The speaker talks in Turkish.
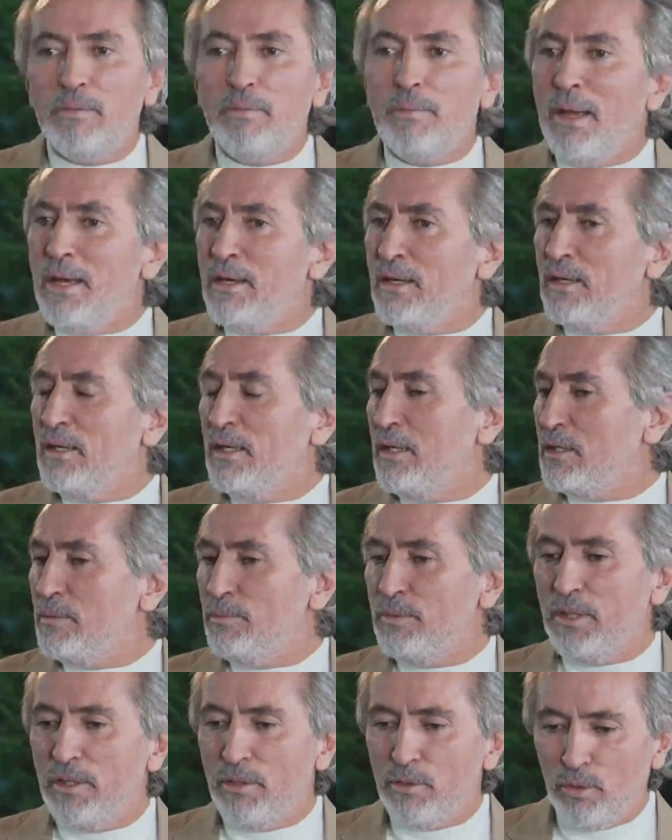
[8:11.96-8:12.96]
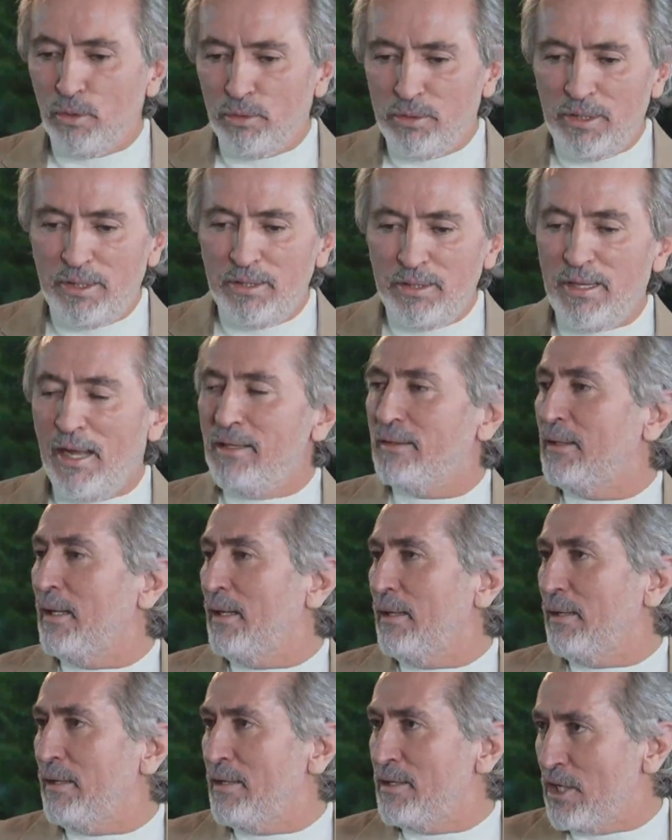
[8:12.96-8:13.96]
Tabii ben e, şimdi Rotary'den
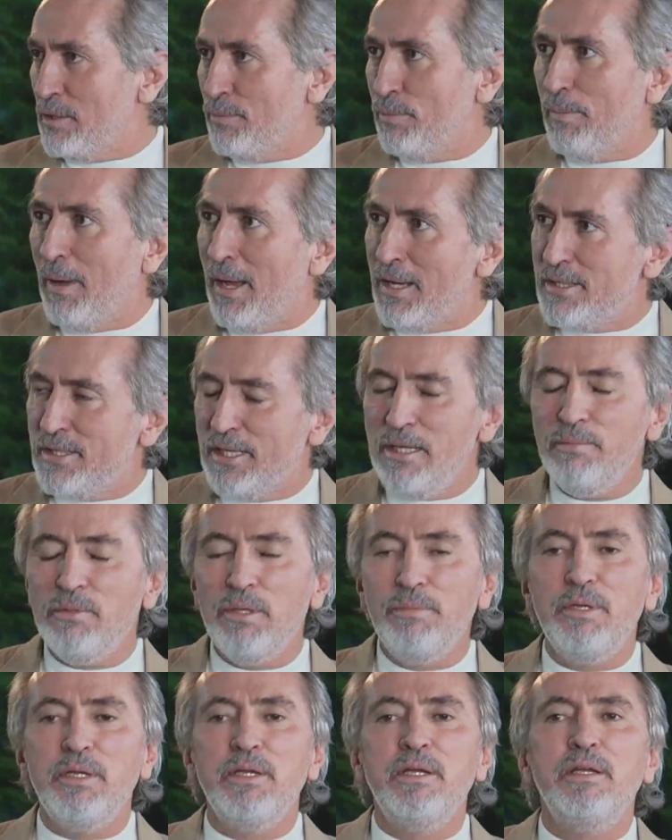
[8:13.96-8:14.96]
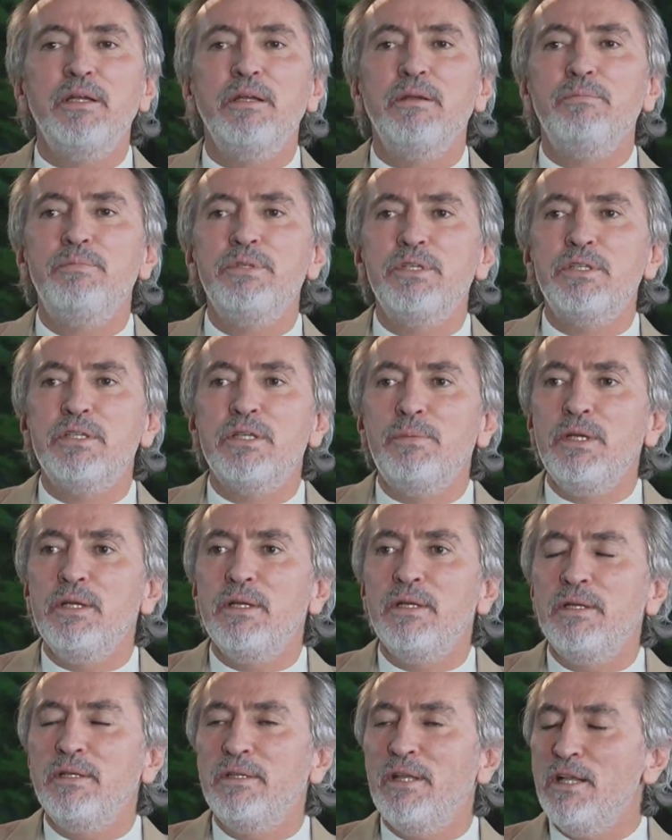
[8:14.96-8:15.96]
de kısaca bir bahsedeyim. Tabii, buyurun, tabii, buyurun. E, biz
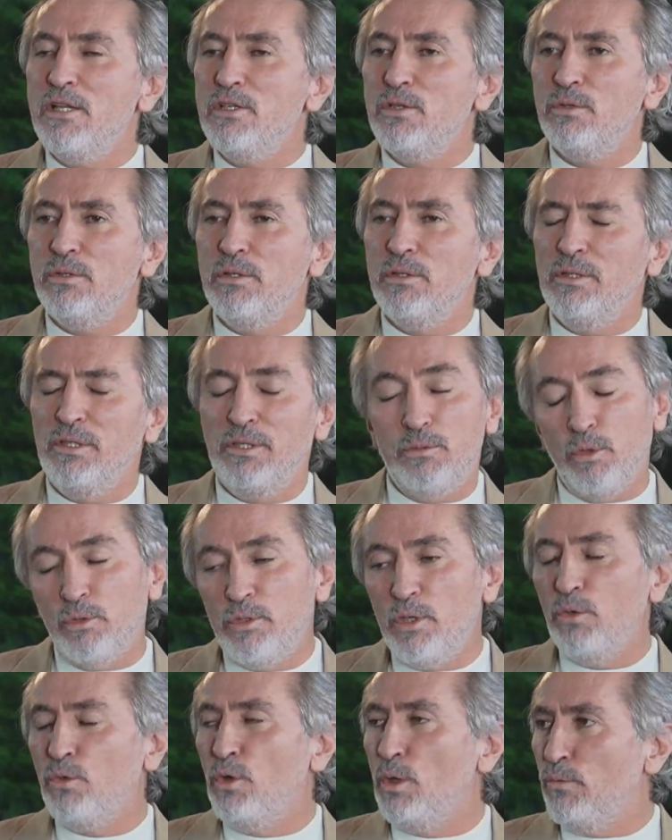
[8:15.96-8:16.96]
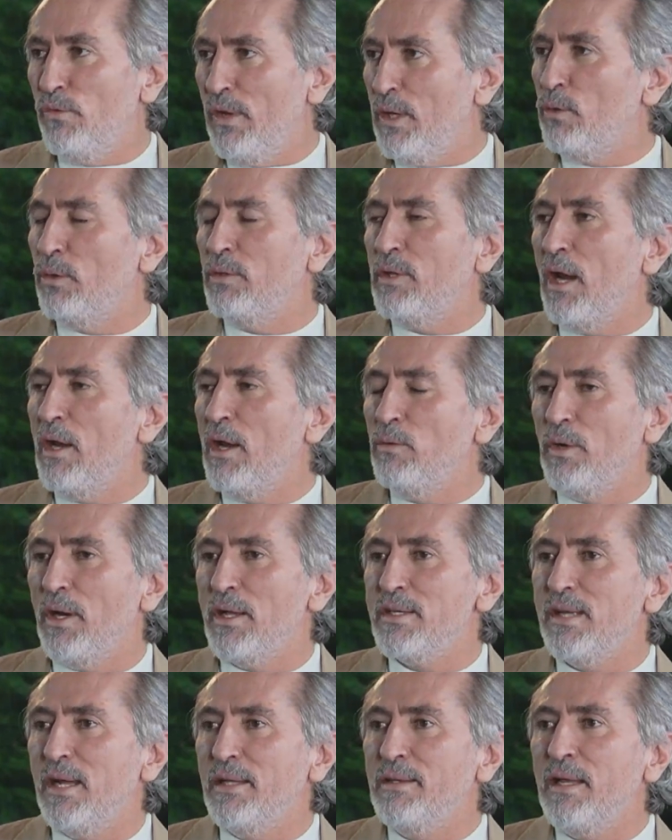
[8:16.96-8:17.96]
tabii e, Deniz e, Rotary Kulübü ve Rotary
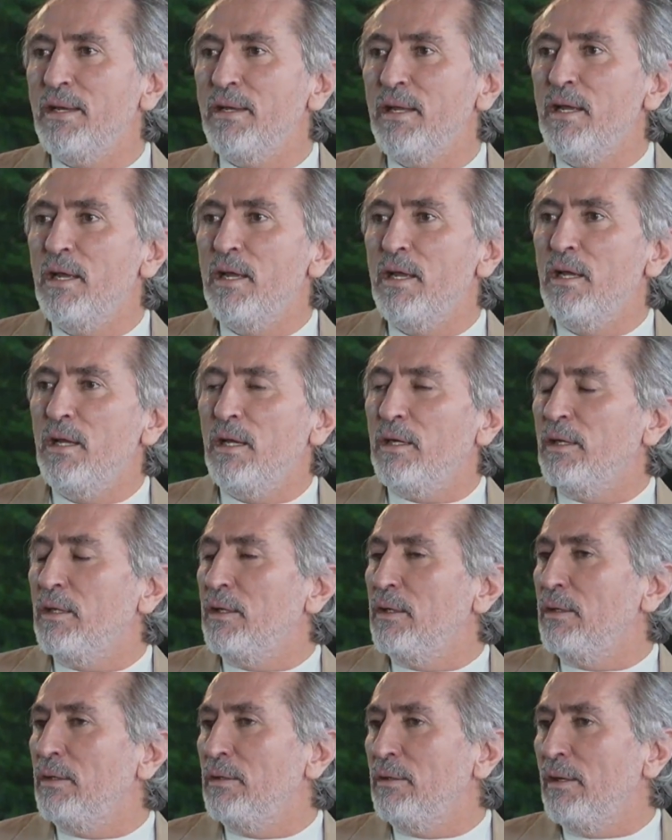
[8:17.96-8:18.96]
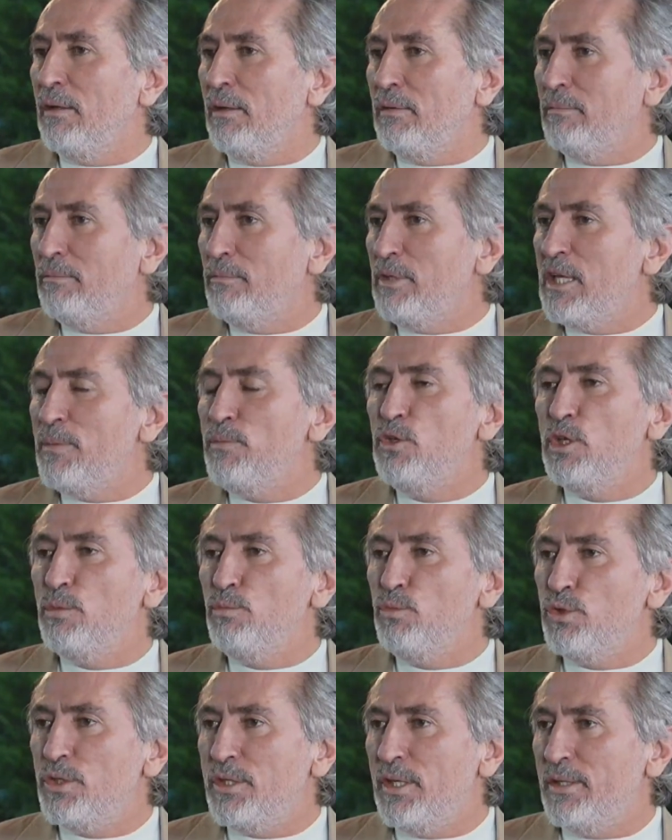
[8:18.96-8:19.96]
olarak zaten e,
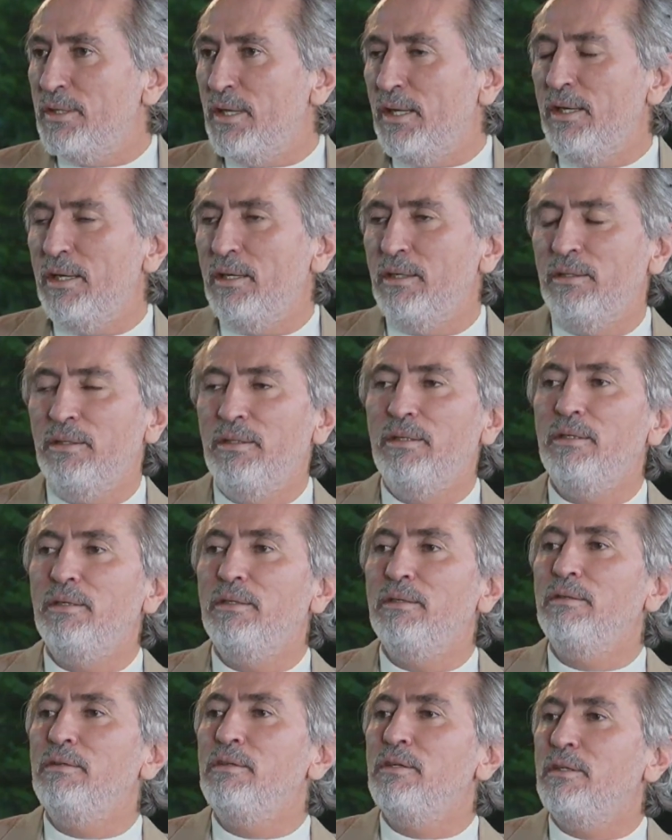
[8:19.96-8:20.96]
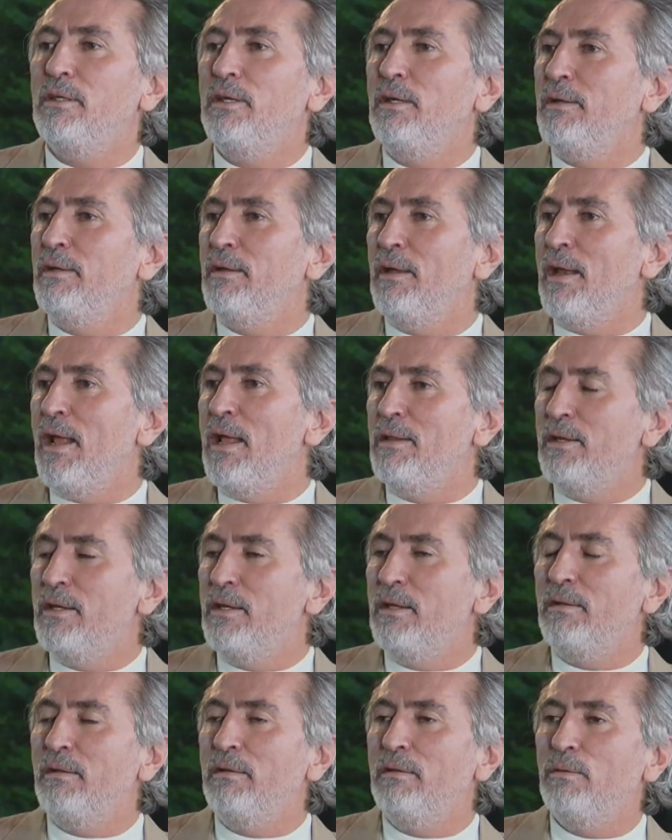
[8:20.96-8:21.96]
2023'te de e, işte
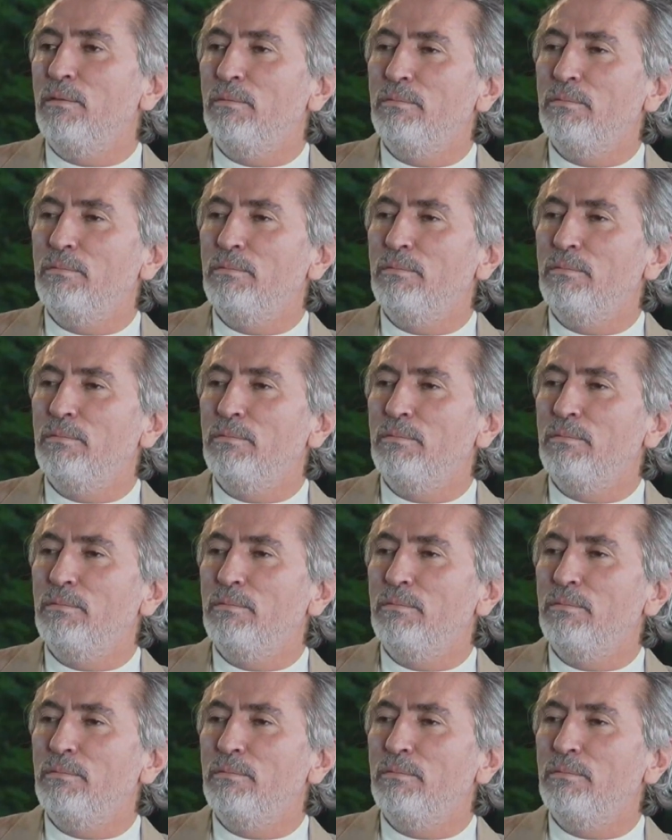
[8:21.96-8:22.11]
genelde e,